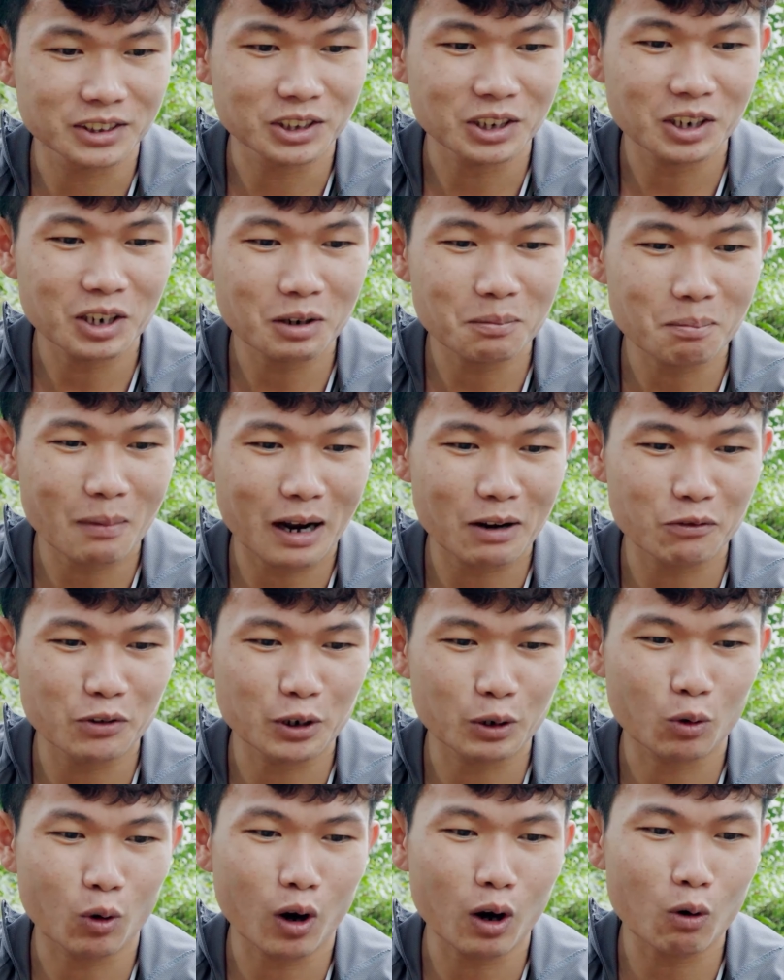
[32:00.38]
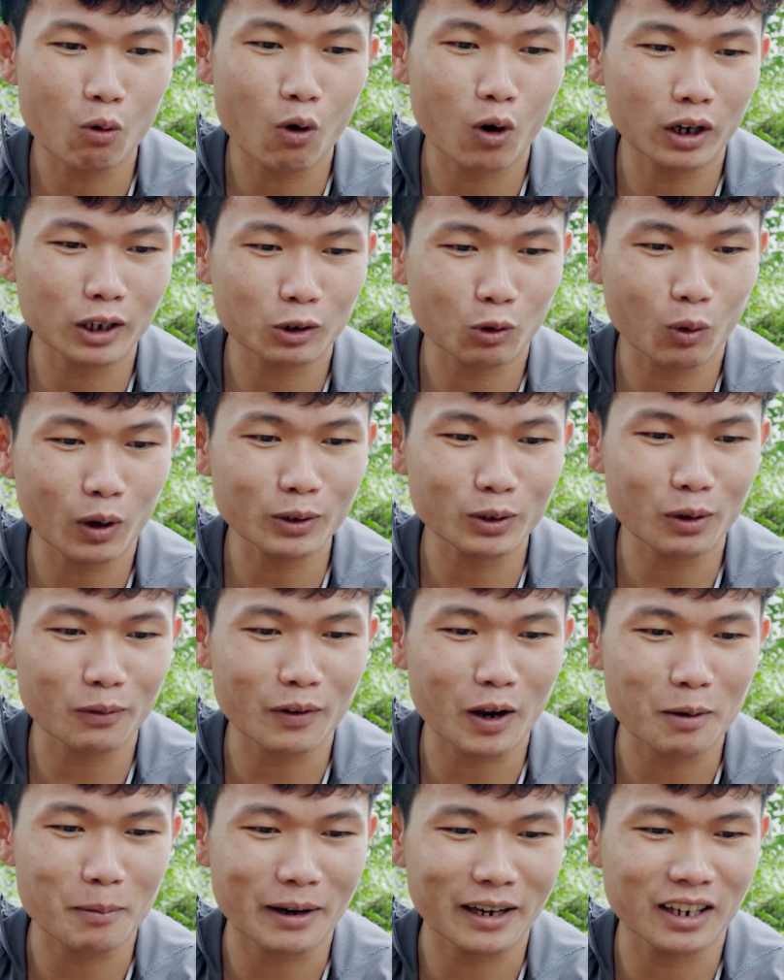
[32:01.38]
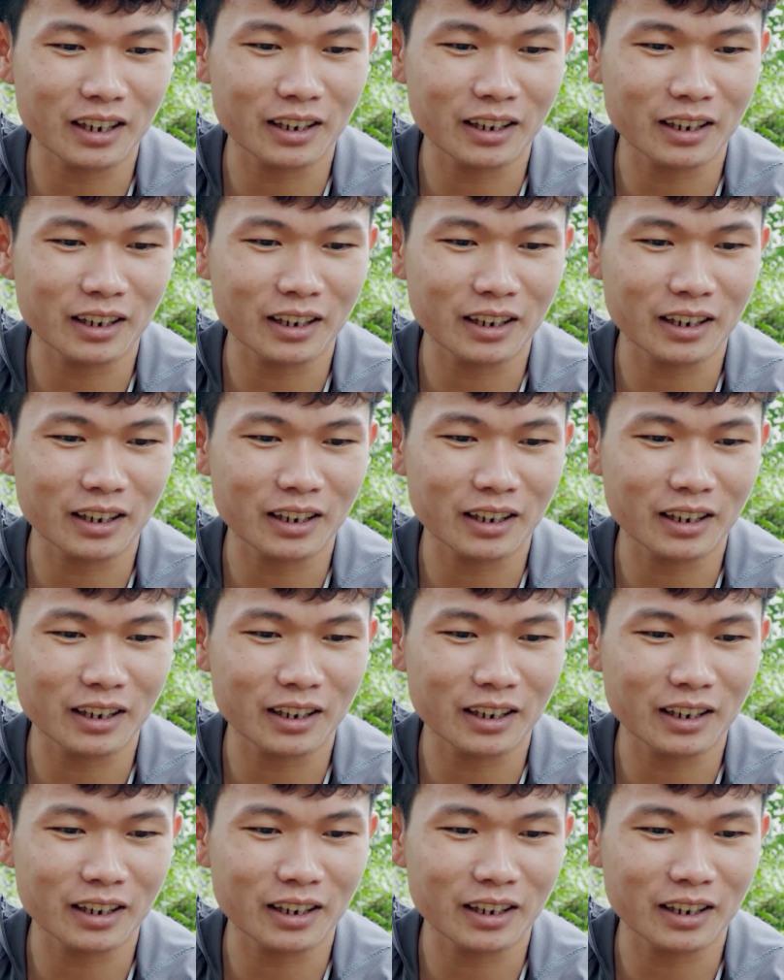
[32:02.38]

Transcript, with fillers: sữa lớp ba vì quá ngon, quá tuyệt vời bạn